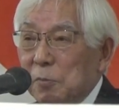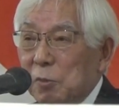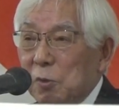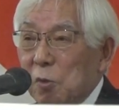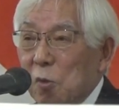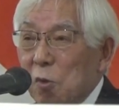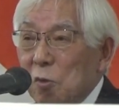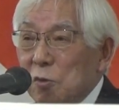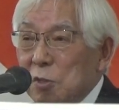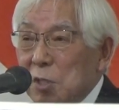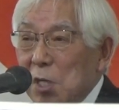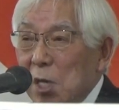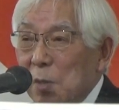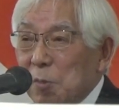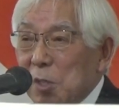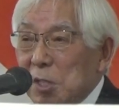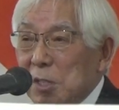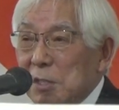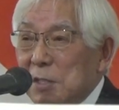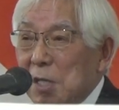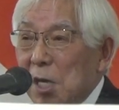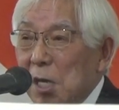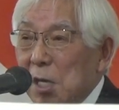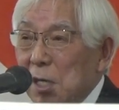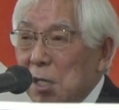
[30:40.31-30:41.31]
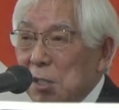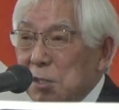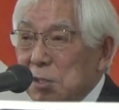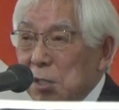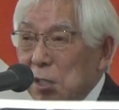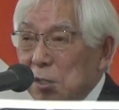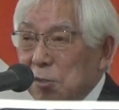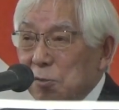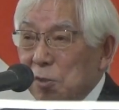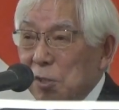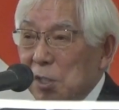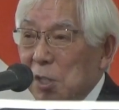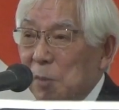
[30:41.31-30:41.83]
プログラムに参加し
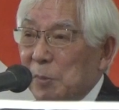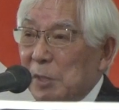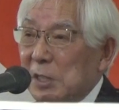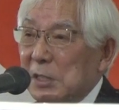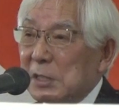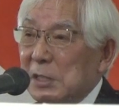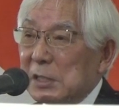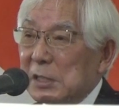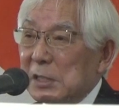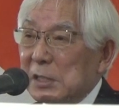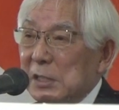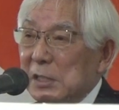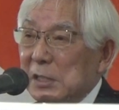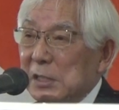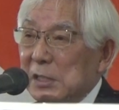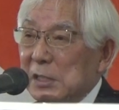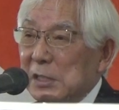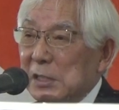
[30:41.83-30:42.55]
なくてはダメです